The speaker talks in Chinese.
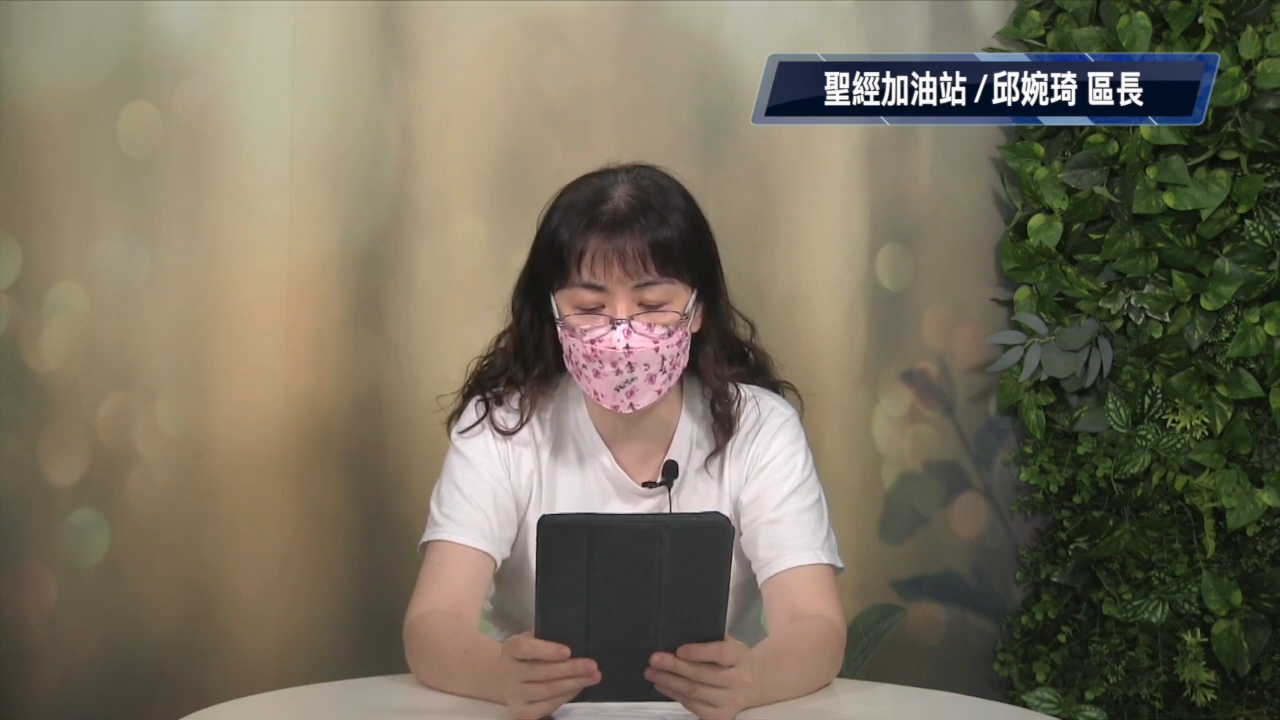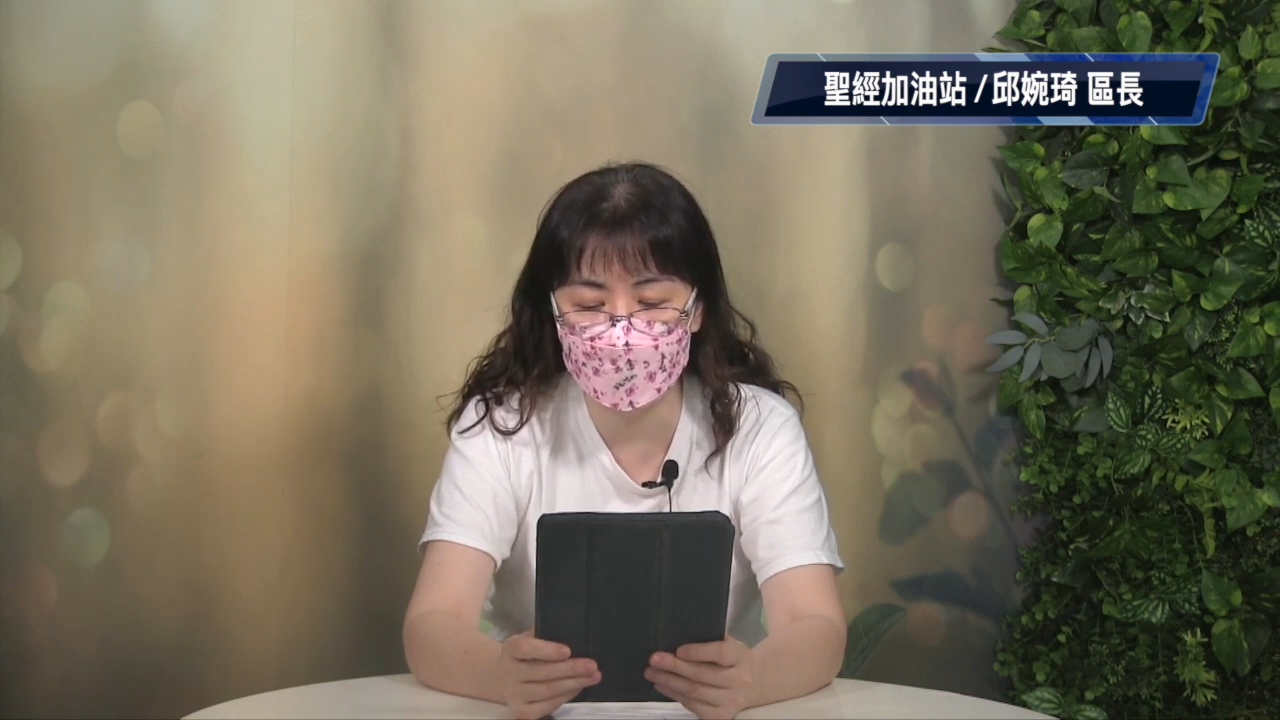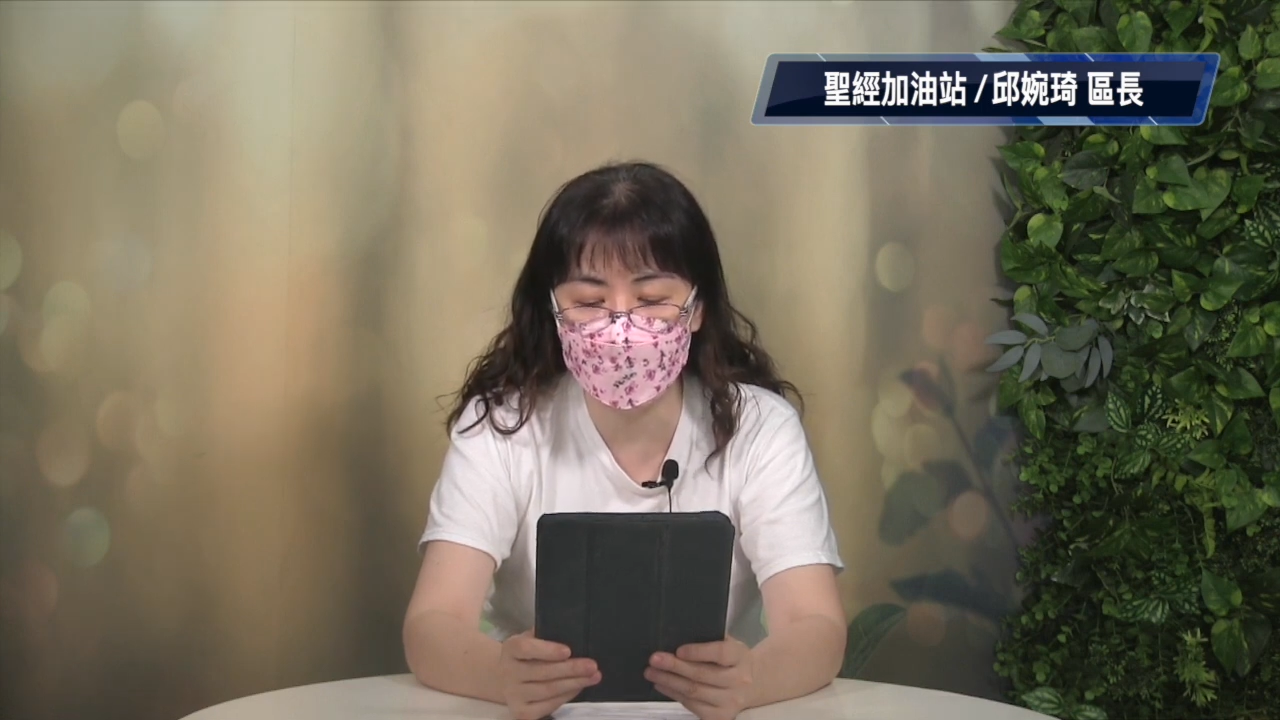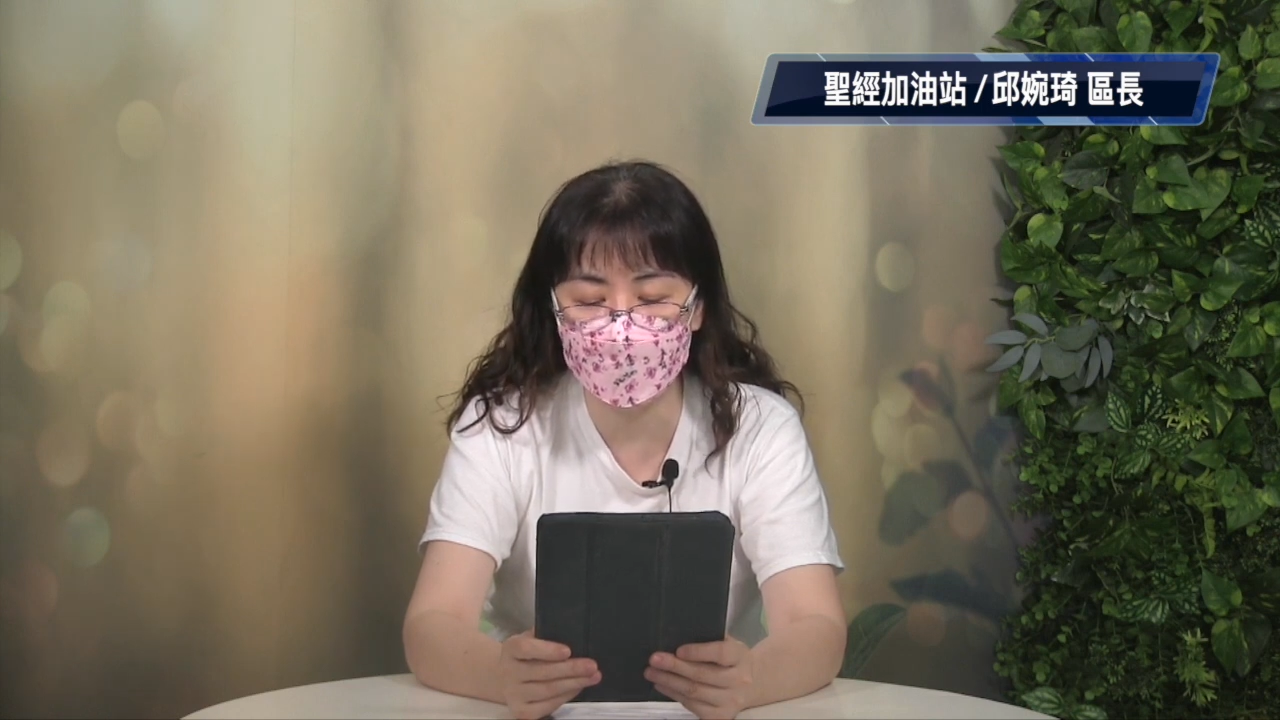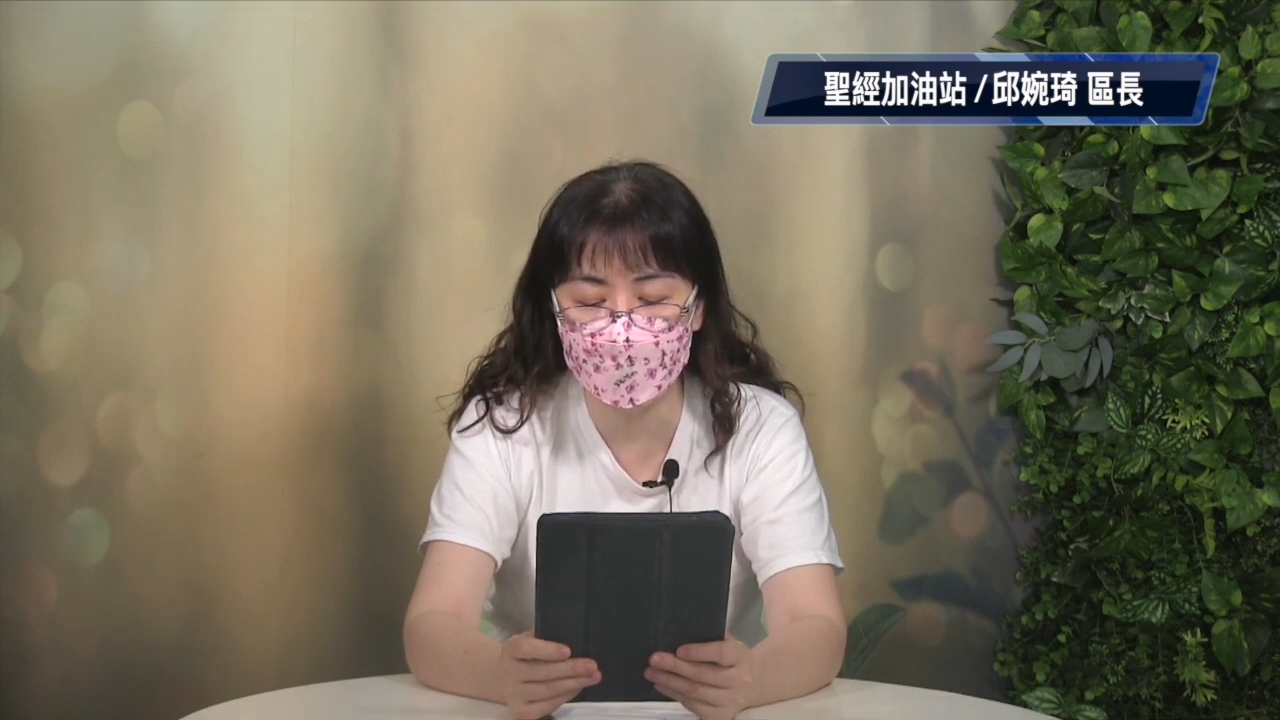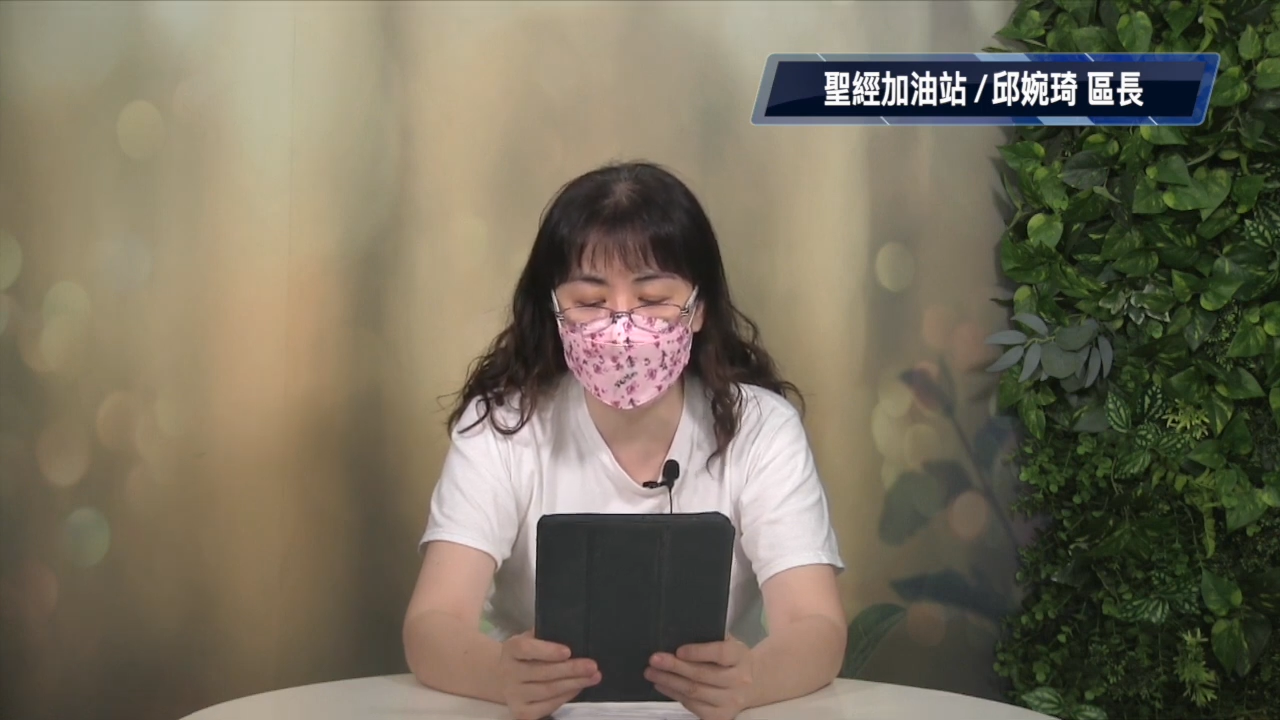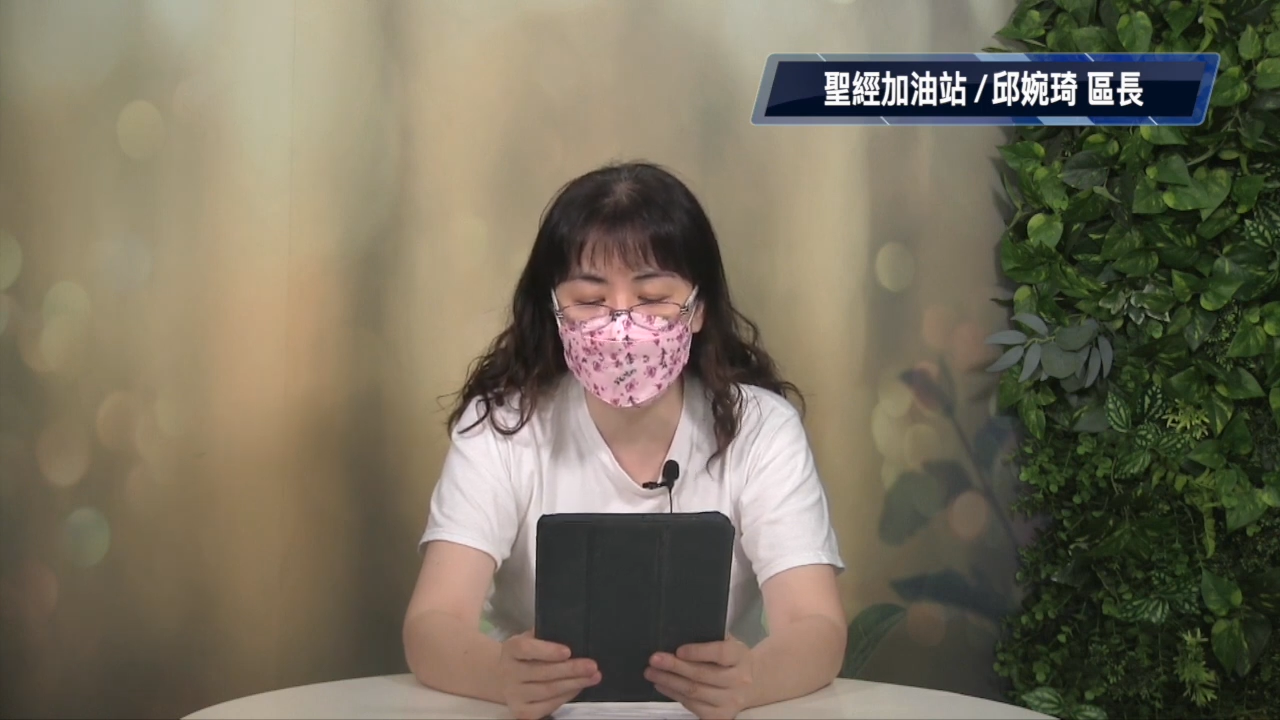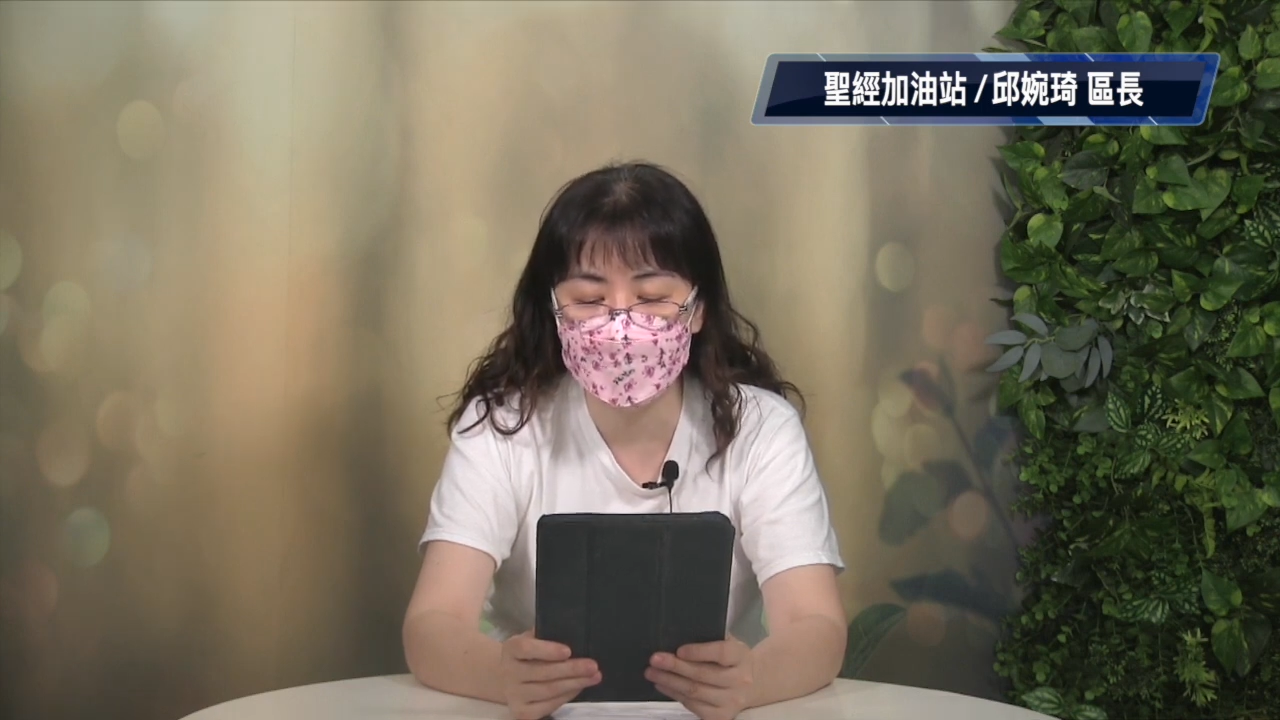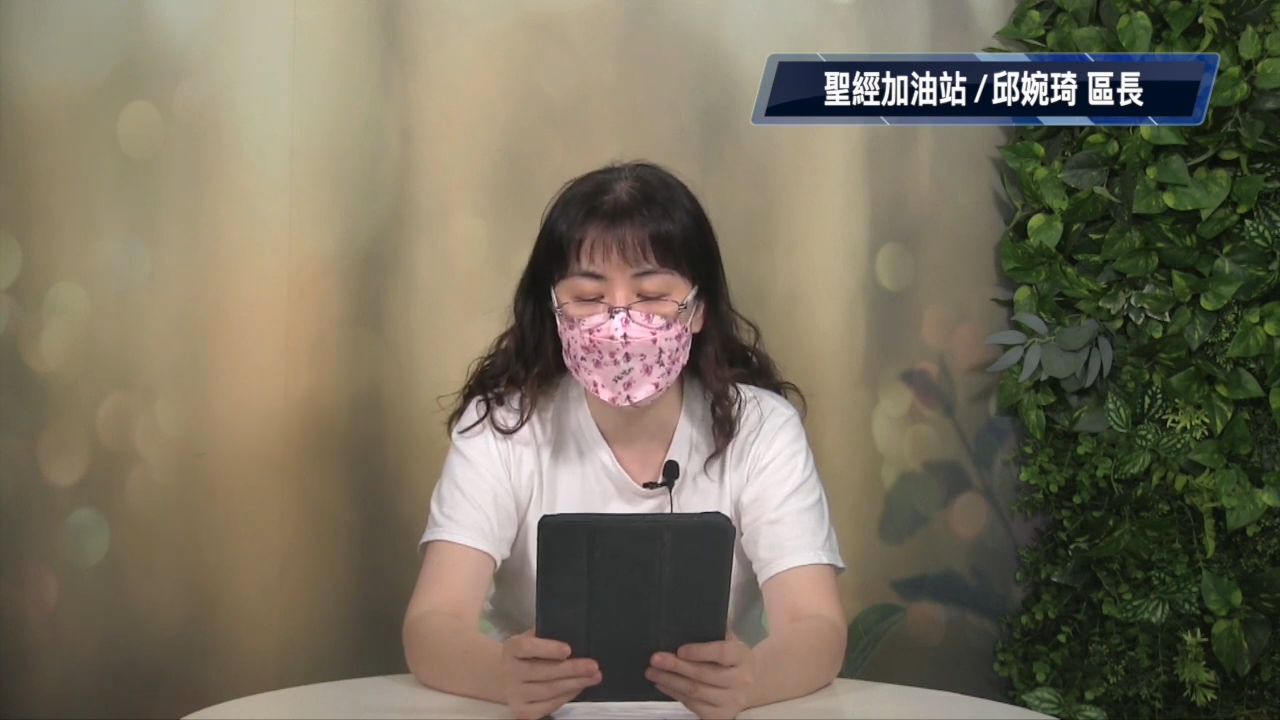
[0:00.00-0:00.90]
赦免；